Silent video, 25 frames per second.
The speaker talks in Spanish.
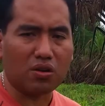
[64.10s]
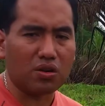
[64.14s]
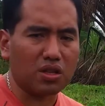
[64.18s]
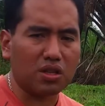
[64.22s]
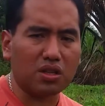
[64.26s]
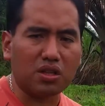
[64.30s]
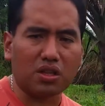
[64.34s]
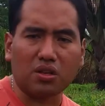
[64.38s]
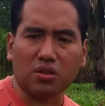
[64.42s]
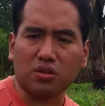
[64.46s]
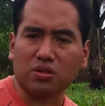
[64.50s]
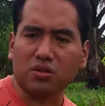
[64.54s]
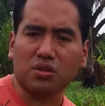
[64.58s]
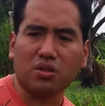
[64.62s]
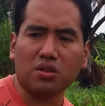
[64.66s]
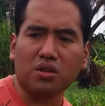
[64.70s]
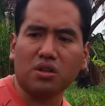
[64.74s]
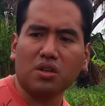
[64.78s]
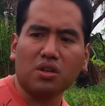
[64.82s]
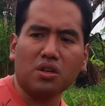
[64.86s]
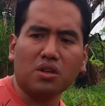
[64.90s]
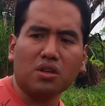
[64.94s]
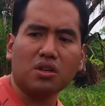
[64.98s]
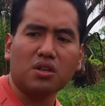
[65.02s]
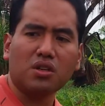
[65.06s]
orden de los
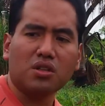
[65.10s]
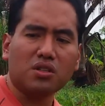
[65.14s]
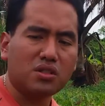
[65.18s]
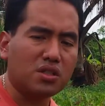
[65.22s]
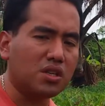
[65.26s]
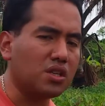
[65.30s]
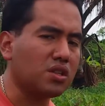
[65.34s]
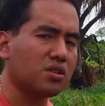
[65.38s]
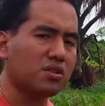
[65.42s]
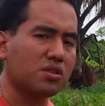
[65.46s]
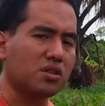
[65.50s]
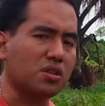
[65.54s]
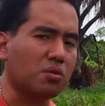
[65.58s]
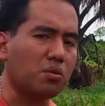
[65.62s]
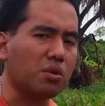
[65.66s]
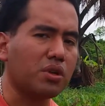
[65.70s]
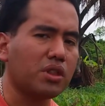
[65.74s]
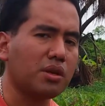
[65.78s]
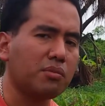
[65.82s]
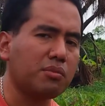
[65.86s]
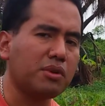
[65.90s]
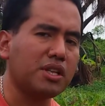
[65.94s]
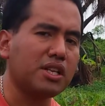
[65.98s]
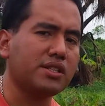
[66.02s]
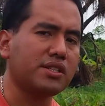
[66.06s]

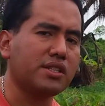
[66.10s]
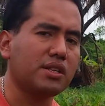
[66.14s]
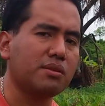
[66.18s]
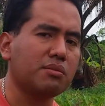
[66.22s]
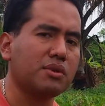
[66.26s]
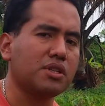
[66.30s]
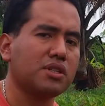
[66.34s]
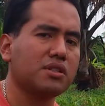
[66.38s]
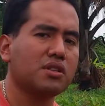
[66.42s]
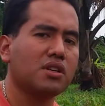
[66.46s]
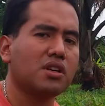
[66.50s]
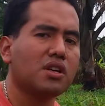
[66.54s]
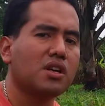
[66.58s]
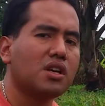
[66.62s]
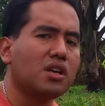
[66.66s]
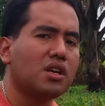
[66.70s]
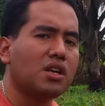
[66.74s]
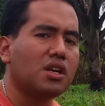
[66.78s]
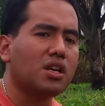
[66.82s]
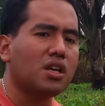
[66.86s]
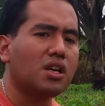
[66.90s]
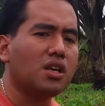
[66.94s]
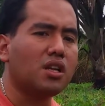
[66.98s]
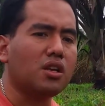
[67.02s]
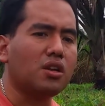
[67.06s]
150 milisiemens
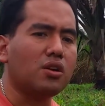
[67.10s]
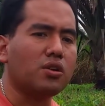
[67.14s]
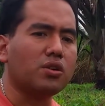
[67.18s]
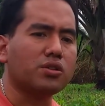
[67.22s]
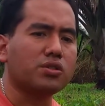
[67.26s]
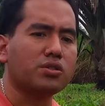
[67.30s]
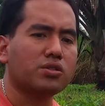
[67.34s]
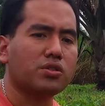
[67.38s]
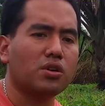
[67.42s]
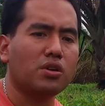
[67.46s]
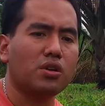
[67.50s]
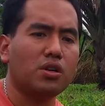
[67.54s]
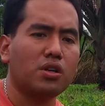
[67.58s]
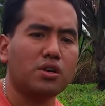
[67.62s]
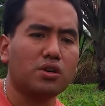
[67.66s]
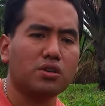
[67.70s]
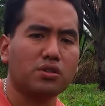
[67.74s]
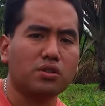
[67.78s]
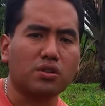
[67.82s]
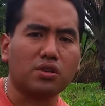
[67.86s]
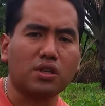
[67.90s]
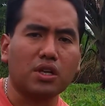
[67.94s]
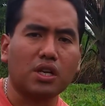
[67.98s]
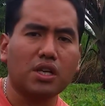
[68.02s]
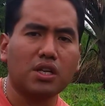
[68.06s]
y los
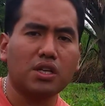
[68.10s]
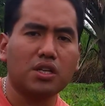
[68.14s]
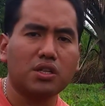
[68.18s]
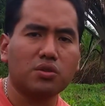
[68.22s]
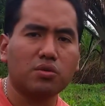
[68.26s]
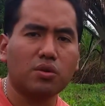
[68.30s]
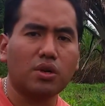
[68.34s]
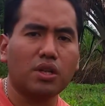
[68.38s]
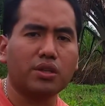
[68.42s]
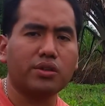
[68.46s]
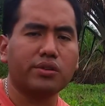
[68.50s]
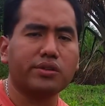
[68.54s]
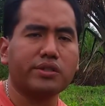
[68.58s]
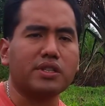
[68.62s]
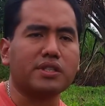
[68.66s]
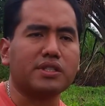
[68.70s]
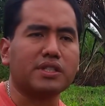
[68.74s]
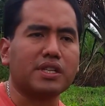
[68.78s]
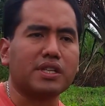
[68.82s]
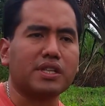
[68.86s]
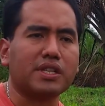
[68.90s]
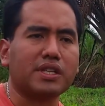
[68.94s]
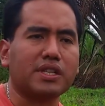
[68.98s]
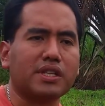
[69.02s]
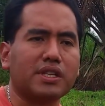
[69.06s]
sólidos totales disueltos
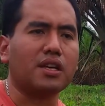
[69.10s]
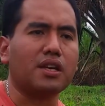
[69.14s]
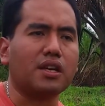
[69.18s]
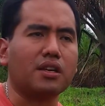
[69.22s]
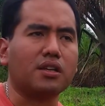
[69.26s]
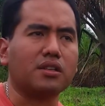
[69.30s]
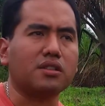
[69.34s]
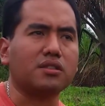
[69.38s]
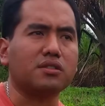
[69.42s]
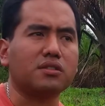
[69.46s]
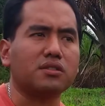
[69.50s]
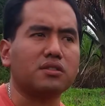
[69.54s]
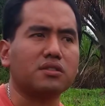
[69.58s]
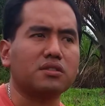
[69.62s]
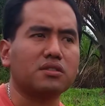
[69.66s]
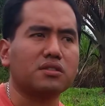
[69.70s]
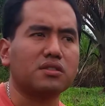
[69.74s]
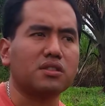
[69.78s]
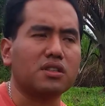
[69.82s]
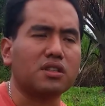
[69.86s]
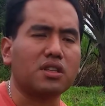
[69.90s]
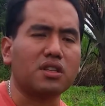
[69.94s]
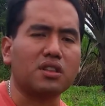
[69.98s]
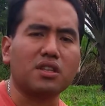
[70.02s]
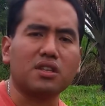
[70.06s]
están en
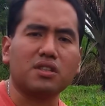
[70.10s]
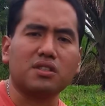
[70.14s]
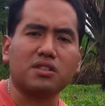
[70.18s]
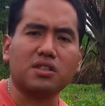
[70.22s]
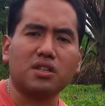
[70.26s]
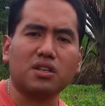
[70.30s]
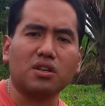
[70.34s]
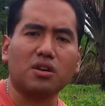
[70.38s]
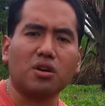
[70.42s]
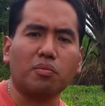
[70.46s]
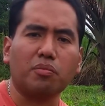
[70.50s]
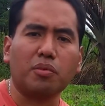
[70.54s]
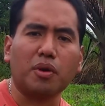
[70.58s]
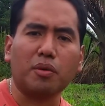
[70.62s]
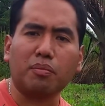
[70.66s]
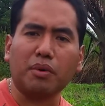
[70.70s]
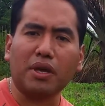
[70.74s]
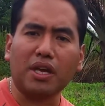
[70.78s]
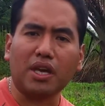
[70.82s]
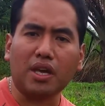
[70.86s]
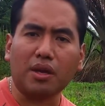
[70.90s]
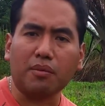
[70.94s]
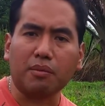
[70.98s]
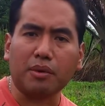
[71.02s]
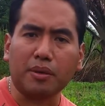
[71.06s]
75
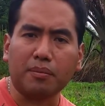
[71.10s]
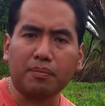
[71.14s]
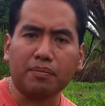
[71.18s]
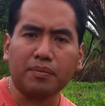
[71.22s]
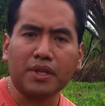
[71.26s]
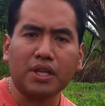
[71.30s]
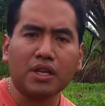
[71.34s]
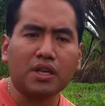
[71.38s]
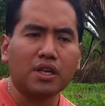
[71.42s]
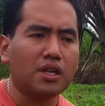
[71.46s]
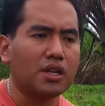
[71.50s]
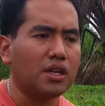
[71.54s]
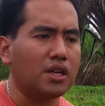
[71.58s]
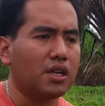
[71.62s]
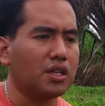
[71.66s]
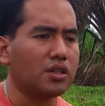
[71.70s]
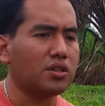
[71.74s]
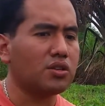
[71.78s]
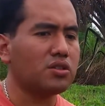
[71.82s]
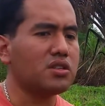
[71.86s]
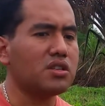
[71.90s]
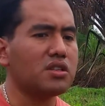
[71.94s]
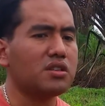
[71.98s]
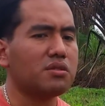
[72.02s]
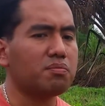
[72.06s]
ppm.
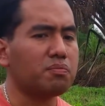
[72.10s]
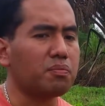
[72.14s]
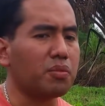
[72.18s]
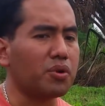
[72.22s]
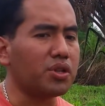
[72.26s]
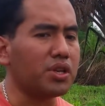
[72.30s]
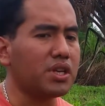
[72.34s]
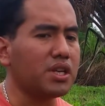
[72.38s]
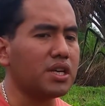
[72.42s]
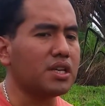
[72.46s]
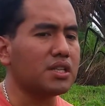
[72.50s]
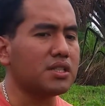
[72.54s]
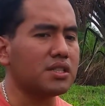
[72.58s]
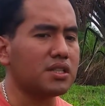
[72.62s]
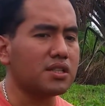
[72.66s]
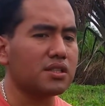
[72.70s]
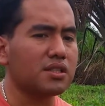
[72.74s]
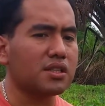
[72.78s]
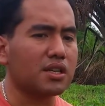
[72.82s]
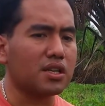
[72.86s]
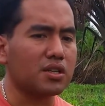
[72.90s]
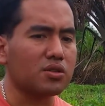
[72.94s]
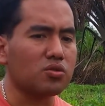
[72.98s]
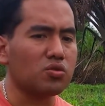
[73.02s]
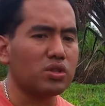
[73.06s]
Entonces podría
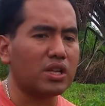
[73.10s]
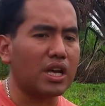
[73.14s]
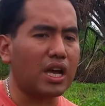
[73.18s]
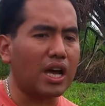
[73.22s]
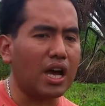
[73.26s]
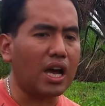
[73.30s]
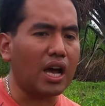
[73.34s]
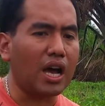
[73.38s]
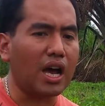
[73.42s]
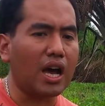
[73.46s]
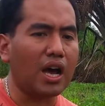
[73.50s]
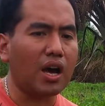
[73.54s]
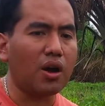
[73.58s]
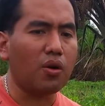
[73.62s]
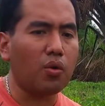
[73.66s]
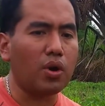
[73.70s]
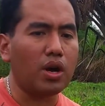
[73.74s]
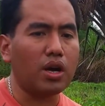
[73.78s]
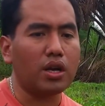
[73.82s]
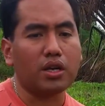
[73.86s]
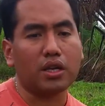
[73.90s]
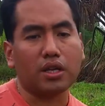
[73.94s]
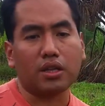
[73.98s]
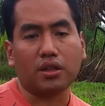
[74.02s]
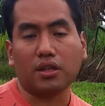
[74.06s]
decirse que es una
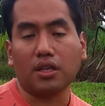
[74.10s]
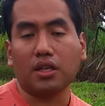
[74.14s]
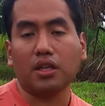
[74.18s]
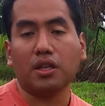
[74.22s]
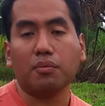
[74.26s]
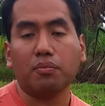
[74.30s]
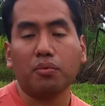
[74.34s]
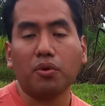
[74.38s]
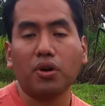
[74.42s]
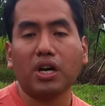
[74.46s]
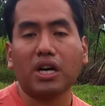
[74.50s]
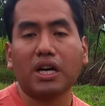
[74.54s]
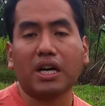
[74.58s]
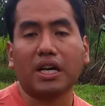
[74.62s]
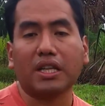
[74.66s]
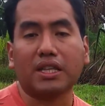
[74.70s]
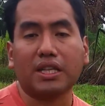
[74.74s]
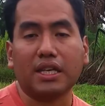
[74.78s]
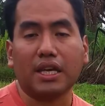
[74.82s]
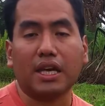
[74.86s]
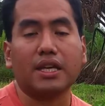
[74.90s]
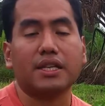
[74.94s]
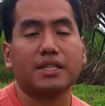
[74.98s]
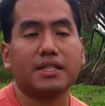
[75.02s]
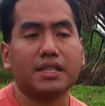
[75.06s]
agua que tiene poca
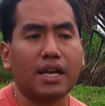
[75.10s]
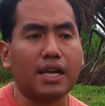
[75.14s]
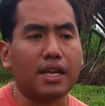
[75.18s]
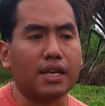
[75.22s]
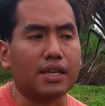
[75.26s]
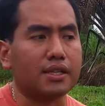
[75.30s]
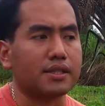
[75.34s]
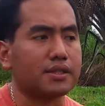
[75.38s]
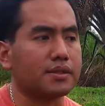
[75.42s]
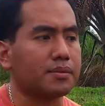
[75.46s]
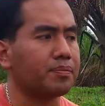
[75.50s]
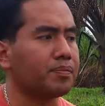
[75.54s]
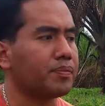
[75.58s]
cantidad de sales.